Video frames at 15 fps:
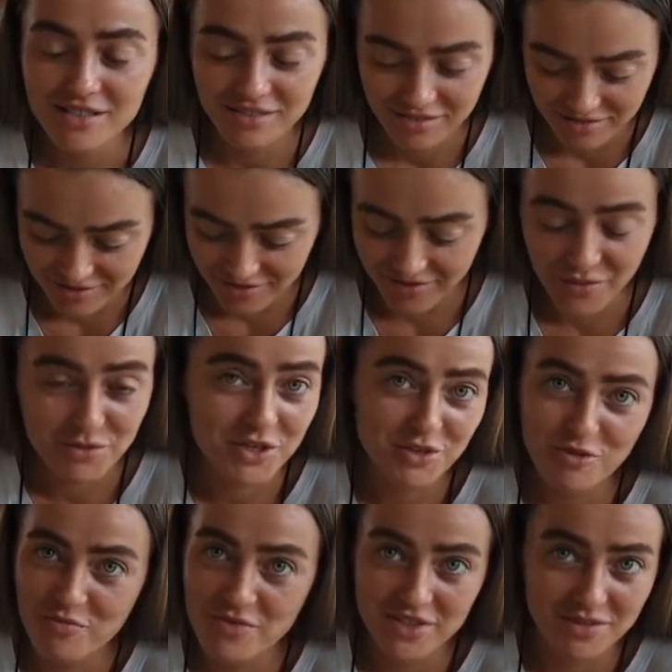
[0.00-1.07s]
И ну, вообще
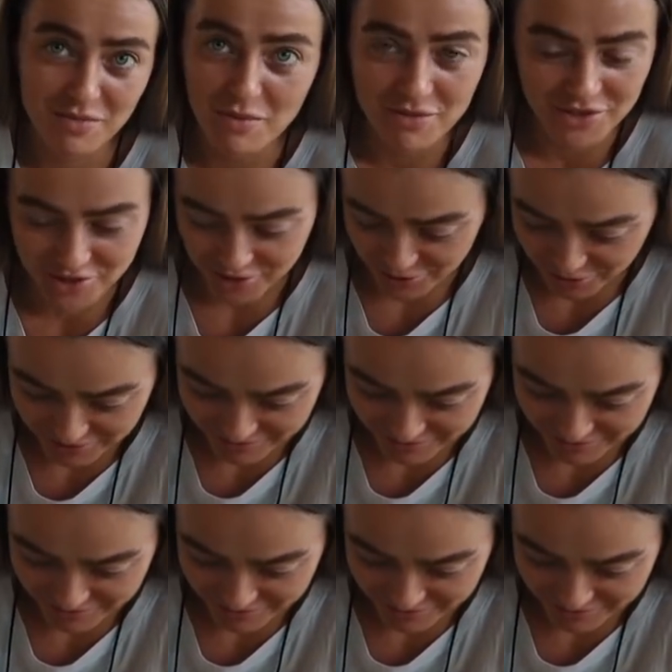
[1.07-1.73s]
купи себе машину.